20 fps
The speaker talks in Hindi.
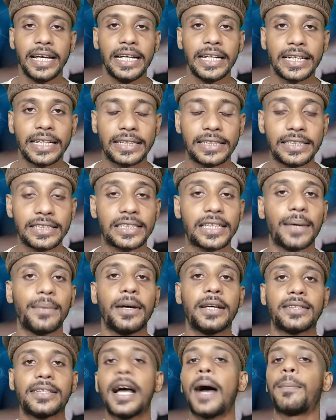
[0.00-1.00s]
दे जिसके
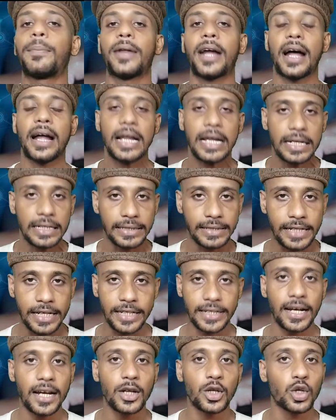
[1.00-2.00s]
वजह से अपना
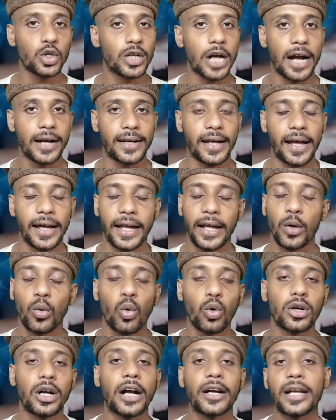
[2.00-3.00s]
डिजिटल जो डाटा है
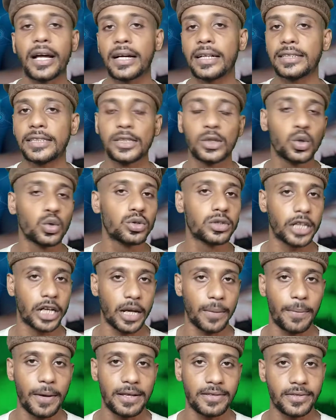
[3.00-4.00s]
वो डाटा किसी
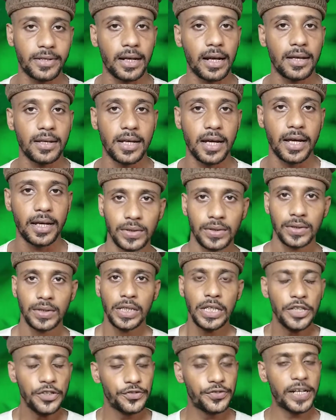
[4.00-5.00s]
दूसरे के पास चला
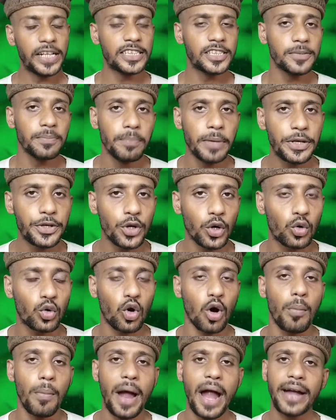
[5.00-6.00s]
जाए फ्रेंड्स मैं
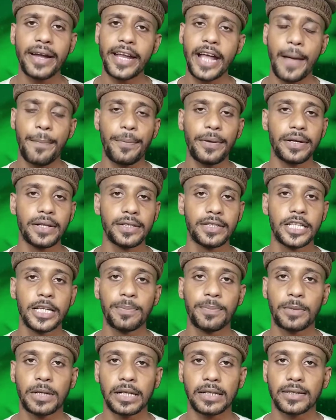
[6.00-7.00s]
जो कमेंट यहाँ पे
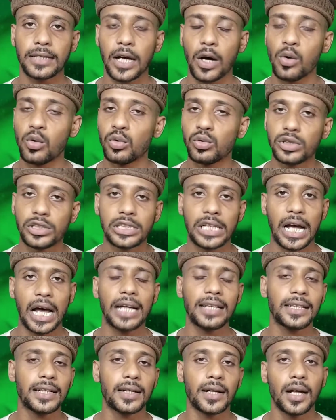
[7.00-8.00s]
रिसीव करता हूँ
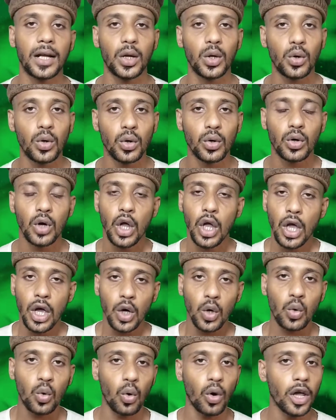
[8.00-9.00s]
ज़्यादातर लोग
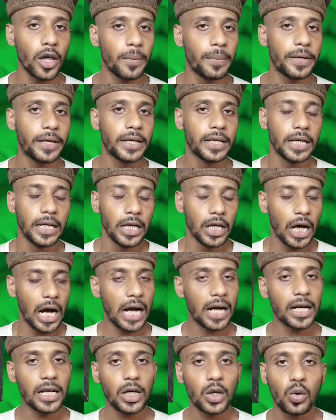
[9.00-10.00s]
कोई भी
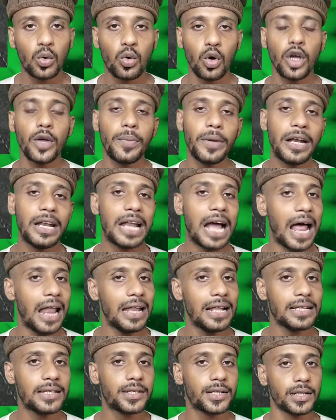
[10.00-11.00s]
अगर कोई भी
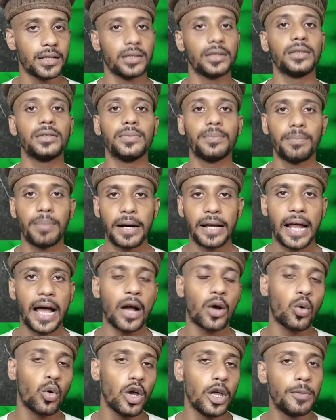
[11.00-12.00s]
लालच
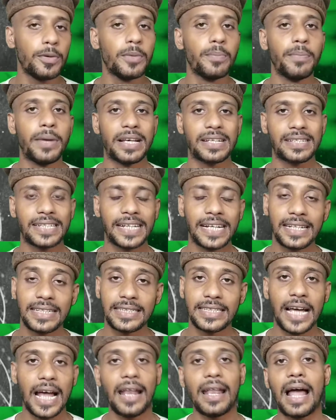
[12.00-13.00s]
भरा कोई भी
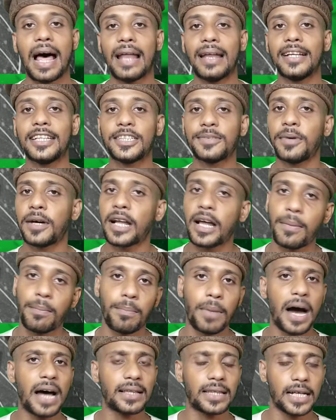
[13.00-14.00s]
मैसेज या लालच
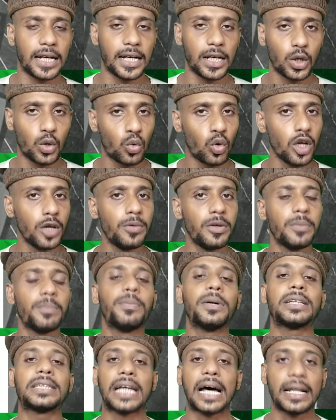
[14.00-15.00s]
भरा बात अगर कोई
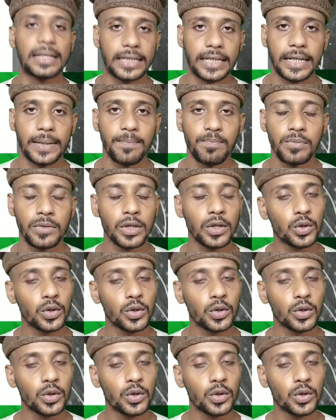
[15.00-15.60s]
भी बता दे